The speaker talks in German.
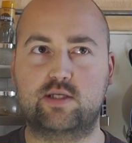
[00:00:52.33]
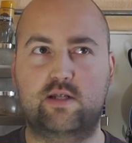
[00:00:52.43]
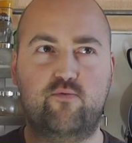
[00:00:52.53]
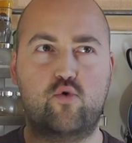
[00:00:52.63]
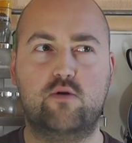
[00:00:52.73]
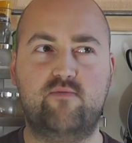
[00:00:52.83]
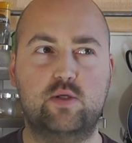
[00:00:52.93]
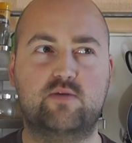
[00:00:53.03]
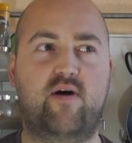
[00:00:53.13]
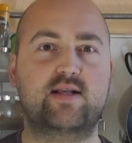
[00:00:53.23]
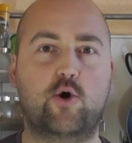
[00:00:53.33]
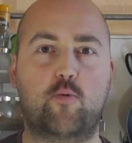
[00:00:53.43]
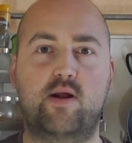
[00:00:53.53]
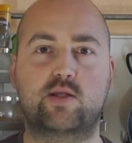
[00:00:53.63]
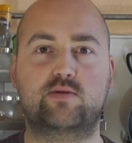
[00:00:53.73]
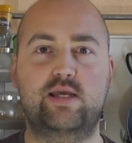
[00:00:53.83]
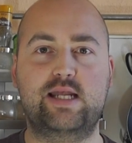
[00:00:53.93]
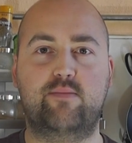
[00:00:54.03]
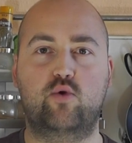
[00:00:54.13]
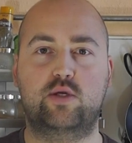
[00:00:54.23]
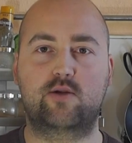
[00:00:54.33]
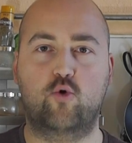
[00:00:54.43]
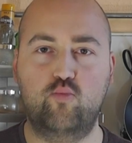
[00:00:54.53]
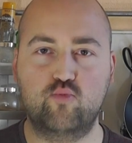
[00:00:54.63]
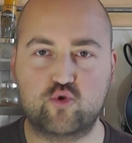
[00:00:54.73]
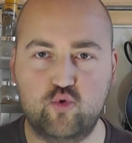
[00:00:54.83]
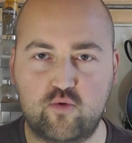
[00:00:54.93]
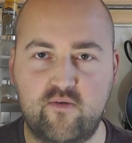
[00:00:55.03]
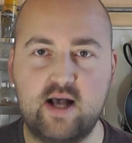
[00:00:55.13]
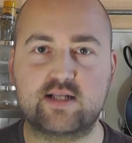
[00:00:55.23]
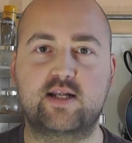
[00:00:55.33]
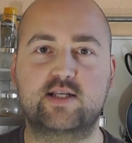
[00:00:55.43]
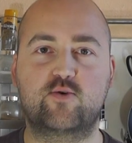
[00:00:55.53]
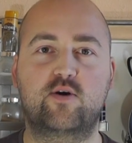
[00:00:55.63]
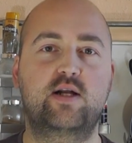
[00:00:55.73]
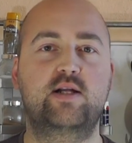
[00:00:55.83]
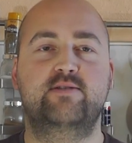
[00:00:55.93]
In den früheren Videos war es auch mal zu sehen, aber durch den Umzug war das leider so,